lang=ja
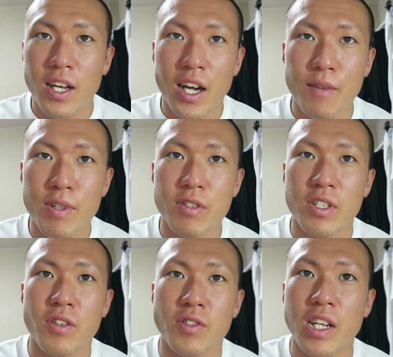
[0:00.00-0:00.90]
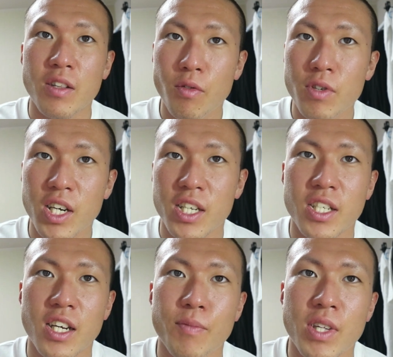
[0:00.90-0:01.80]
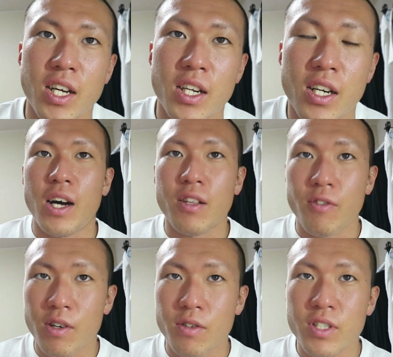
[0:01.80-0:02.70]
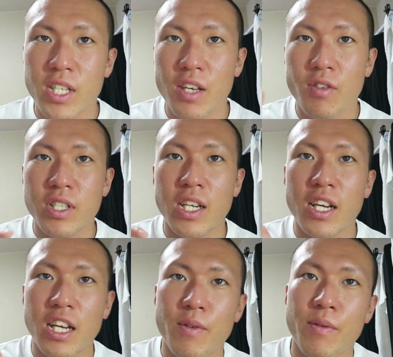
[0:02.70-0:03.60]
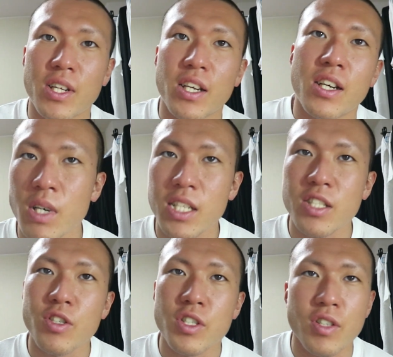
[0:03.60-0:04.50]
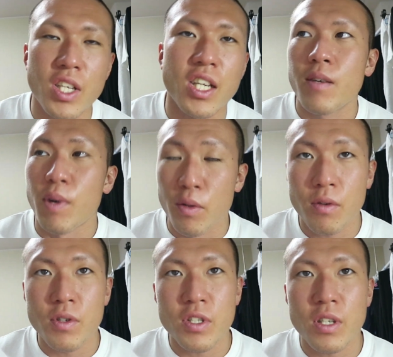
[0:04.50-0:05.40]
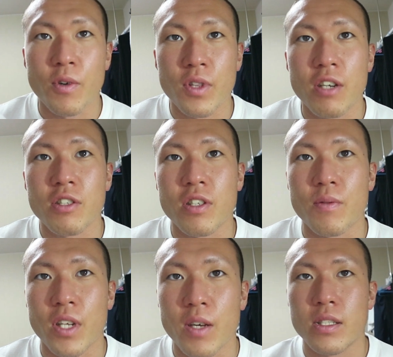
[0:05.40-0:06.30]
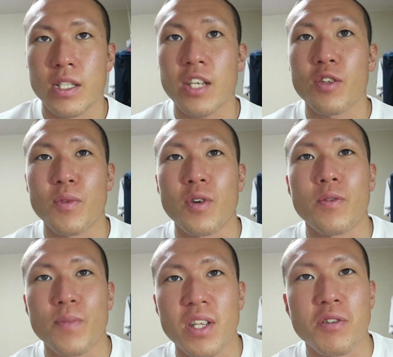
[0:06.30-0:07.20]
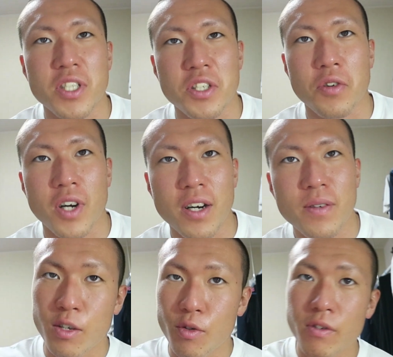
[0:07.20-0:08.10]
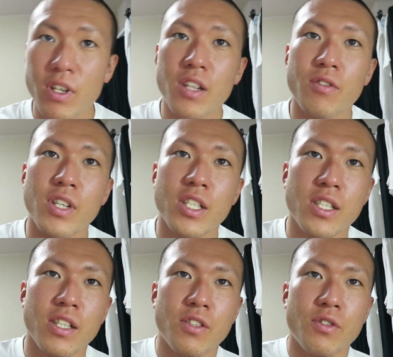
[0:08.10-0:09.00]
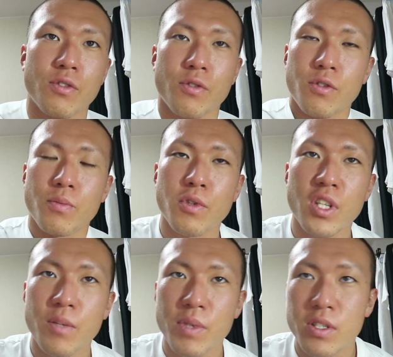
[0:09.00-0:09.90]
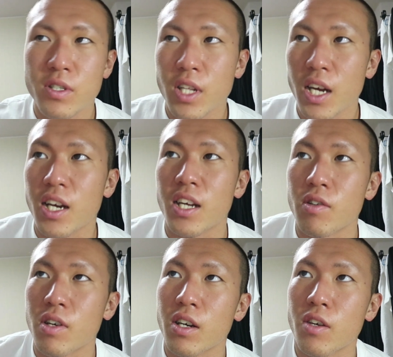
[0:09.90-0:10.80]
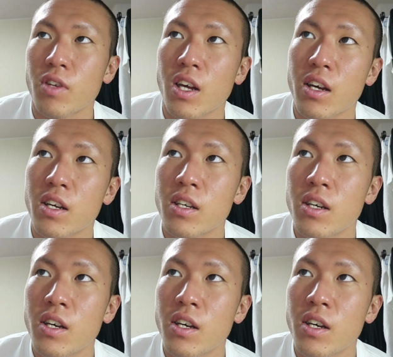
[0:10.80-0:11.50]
誤ってる性欲どうにかしたいみたいな、あとはこの性欲さえなければみたいな感じの人に、まあ男の人でも女の人でもね、ぜひとも見てほしい動画。で、俺はね、どんなやつかっていうと、ボディービル大会とか去年、